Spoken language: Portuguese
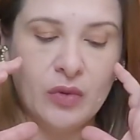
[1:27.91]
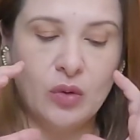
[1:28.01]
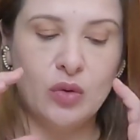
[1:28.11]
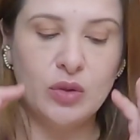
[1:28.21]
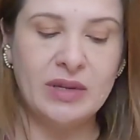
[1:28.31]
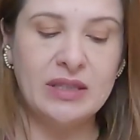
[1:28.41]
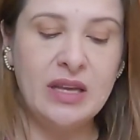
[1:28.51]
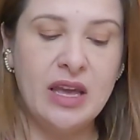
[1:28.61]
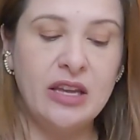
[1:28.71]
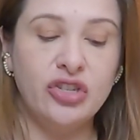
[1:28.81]
no nosso
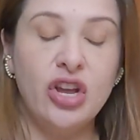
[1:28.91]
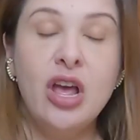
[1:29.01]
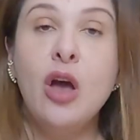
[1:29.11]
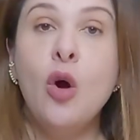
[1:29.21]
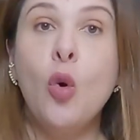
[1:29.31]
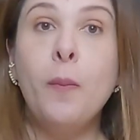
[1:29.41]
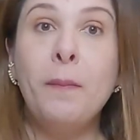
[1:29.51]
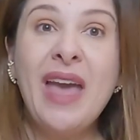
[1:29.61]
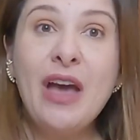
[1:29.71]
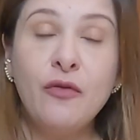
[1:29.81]
paciente, o
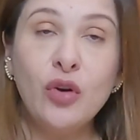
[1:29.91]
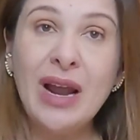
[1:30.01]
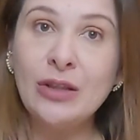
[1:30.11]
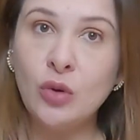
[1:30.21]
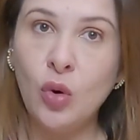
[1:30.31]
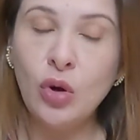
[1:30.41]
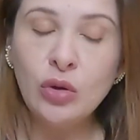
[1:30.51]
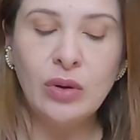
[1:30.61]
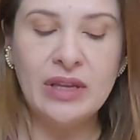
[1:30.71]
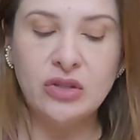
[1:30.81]

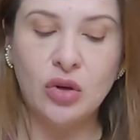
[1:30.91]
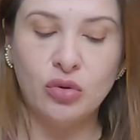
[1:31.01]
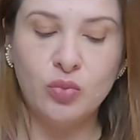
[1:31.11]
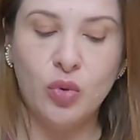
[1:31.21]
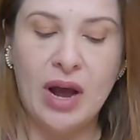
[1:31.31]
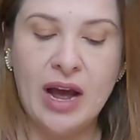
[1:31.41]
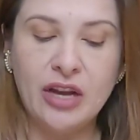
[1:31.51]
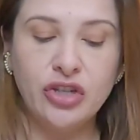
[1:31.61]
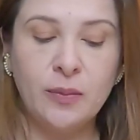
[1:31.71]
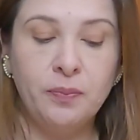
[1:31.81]
perfurador do lençol de
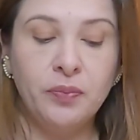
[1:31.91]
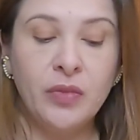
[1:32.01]
borracha,